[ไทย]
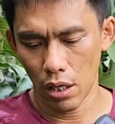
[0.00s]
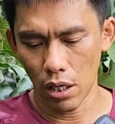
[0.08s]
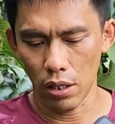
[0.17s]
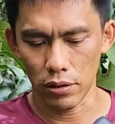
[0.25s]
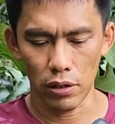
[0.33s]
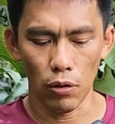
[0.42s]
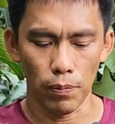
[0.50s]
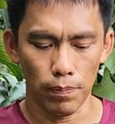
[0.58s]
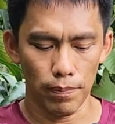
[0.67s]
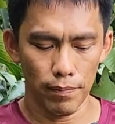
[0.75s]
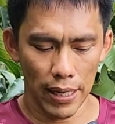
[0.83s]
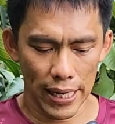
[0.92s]
ก็สรุป
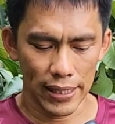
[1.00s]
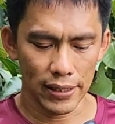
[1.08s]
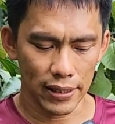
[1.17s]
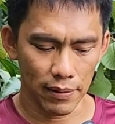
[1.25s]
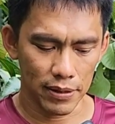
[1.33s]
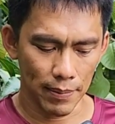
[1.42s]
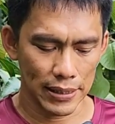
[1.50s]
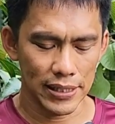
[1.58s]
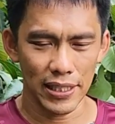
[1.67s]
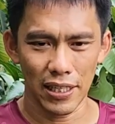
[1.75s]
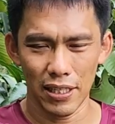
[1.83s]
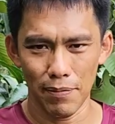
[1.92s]
ให้กับสมาชิ
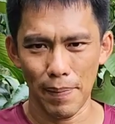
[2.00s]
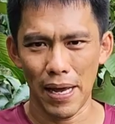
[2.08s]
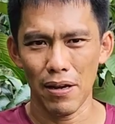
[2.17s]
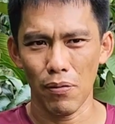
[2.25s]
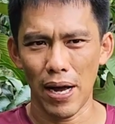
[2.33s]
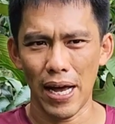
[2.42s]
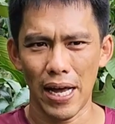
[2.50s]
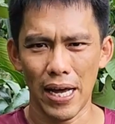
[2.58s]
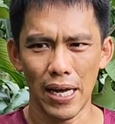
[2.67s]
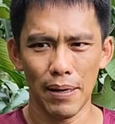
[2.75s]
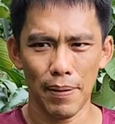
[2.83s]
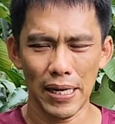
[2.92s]
กท่านนี้ไปว่า
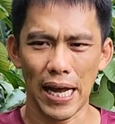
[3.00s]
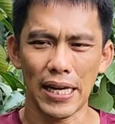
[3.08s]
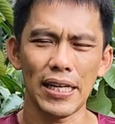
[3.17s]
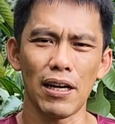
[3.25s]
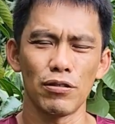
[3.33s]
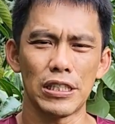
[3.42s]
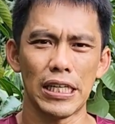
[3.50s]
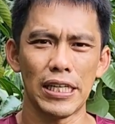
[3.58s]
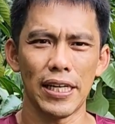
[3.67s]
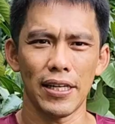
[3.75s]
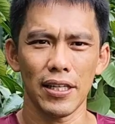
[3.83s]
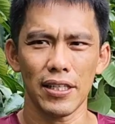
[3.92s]
ปัญหาที่เขาเจอ
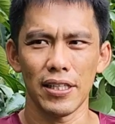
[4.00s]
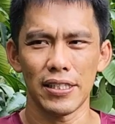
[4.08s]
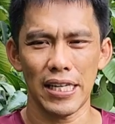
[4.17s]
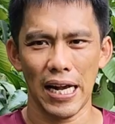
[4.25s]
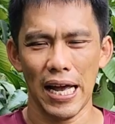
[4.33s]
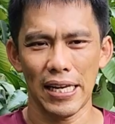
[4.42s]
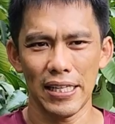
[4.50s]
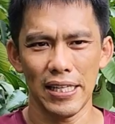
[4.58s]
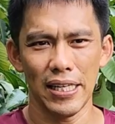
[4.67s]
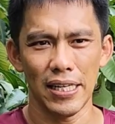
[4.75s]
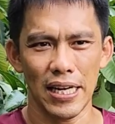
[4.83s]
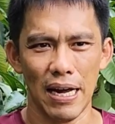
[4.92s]
เนี่ยก็เกิดจากการที่
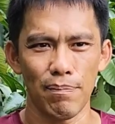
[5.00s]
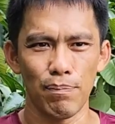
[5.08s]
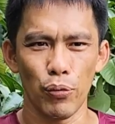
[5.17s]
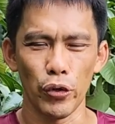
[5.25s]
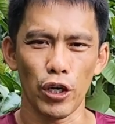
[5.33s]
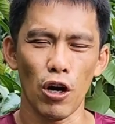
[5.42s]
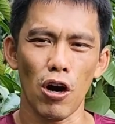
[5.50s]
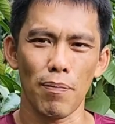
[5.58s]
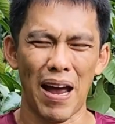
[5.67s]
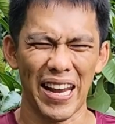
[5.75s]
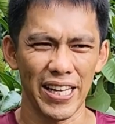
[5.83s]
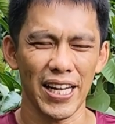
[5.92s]
นำปุ๋ยคอก
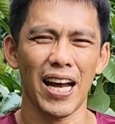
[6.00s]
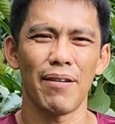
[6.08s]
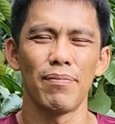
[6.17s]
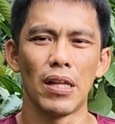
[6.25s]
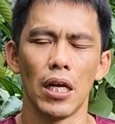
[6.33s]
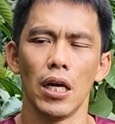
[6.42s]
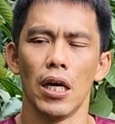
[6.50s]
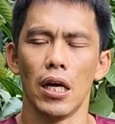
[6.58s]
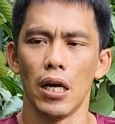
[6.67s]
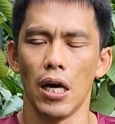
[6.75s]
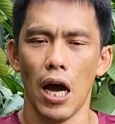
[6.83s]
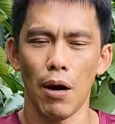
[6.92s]
ใหม่นะครับ
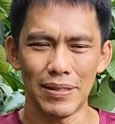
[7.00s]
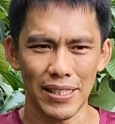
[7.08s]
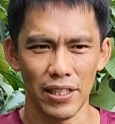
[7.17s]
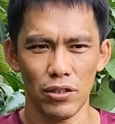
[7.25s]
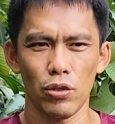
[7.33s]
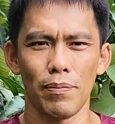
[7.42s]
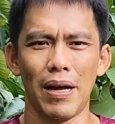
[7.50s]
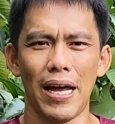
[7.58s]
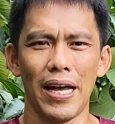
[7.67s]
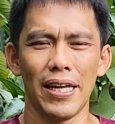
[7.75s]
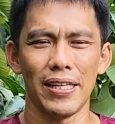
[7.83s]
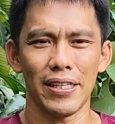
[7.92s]
เอาไปใส่ต้นไม้
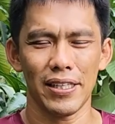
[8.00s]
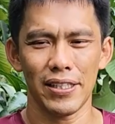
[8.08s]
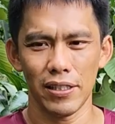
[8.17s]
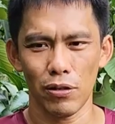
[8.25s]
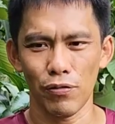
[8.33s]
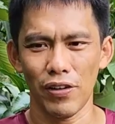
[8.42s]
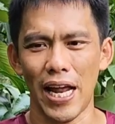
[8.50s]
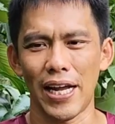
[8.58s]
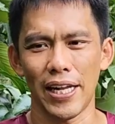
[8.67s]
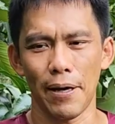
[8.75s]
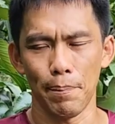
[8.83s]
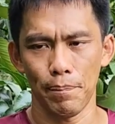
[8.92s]
ก็คือต้นฝรั่ง
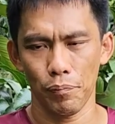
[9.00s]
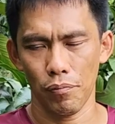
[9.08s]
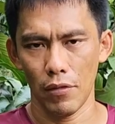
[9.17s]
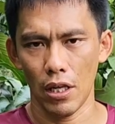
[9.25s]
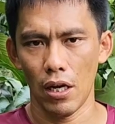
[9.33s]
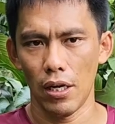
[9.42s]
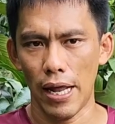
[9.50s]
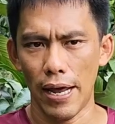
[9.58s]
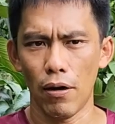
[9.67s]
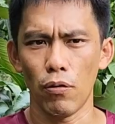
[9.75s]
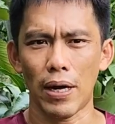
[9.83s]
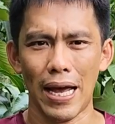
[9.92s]
เนี่ยแล้
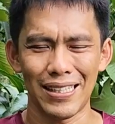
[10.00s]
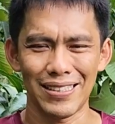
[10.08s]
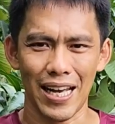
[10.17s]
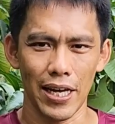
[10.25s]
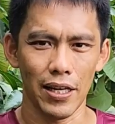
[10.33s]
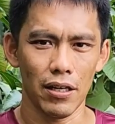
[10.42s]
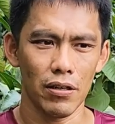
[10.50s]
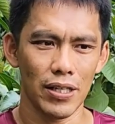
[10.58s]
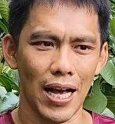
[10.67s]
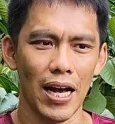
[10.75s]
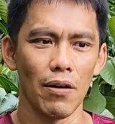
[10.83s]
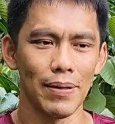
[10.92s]
วการใส่ก็
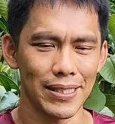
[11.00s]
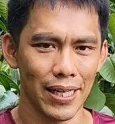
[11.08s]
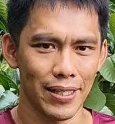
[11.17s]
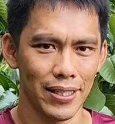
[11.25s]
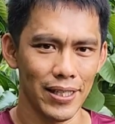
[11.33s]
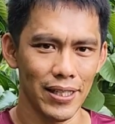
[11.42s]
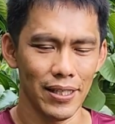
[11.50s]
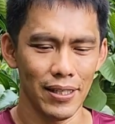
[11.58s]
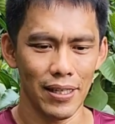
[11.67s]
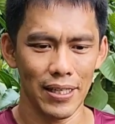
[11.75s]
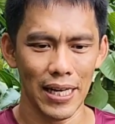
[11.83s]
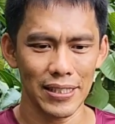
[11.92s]
ยังเอาไปใส่ที่
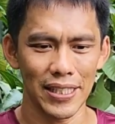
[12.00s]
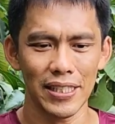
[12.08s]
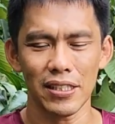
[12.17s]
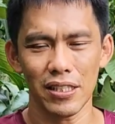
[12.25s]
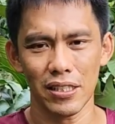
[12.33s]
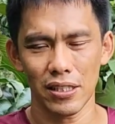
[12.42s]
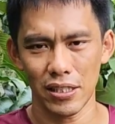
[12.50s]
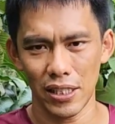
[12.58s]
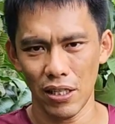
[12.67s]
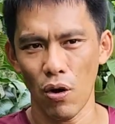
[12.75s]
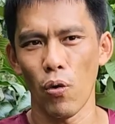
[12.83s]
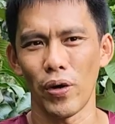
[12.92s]
ระยะชิด
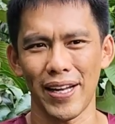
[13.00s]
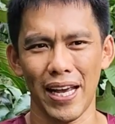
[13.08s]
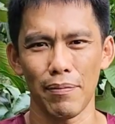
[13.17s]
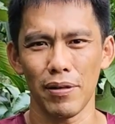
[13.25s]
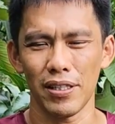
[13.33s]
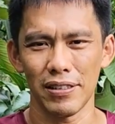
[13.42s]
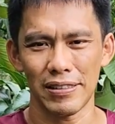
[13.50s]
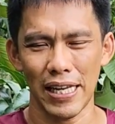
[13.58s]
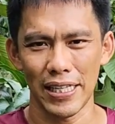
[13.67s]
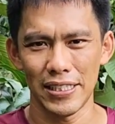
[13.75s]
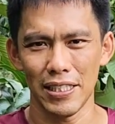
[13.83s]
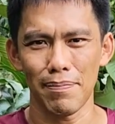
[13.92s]
ที่โคนนะครับ ก็คือ
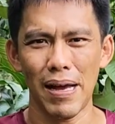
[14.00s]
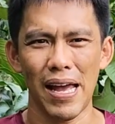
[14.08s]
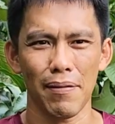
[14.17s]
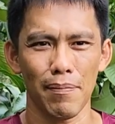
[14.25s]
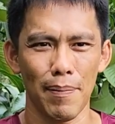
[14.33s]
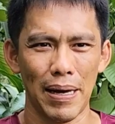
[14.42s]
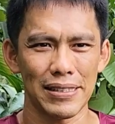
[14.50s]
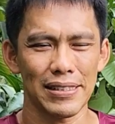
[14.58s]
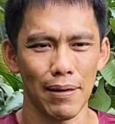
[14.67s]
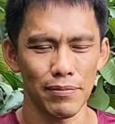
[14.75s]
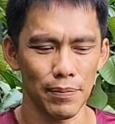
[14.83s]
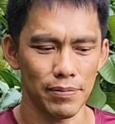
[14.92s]
ใส่ชิดมากประมาณ
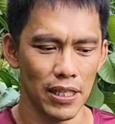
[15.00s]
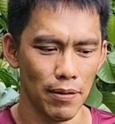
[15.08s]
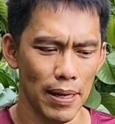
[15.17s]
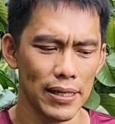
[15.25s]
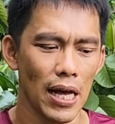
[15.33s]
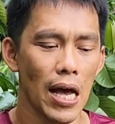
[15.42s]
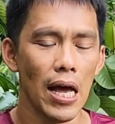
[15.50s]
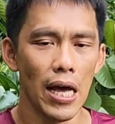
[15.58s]
30ซนติเมตร